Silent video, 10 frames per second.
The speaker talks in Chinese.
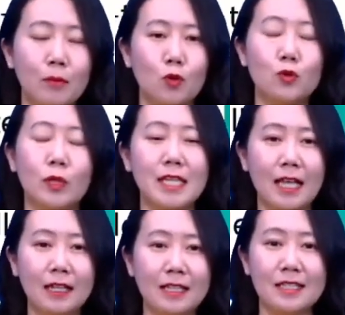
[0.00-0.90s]
比如说，举个简
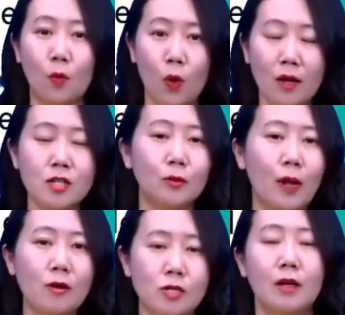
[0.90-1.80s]
单的例子，我是个女
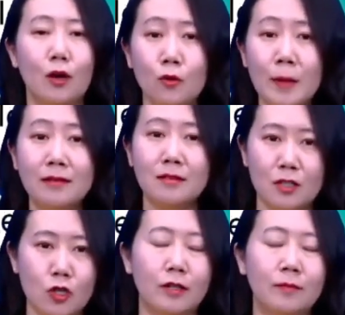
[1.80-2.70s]
老师，a woman
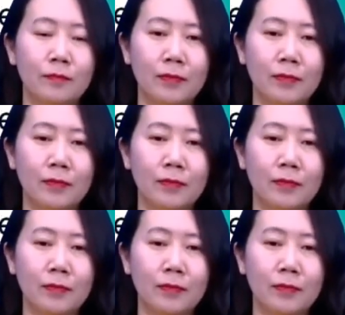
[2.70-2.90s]
teacher。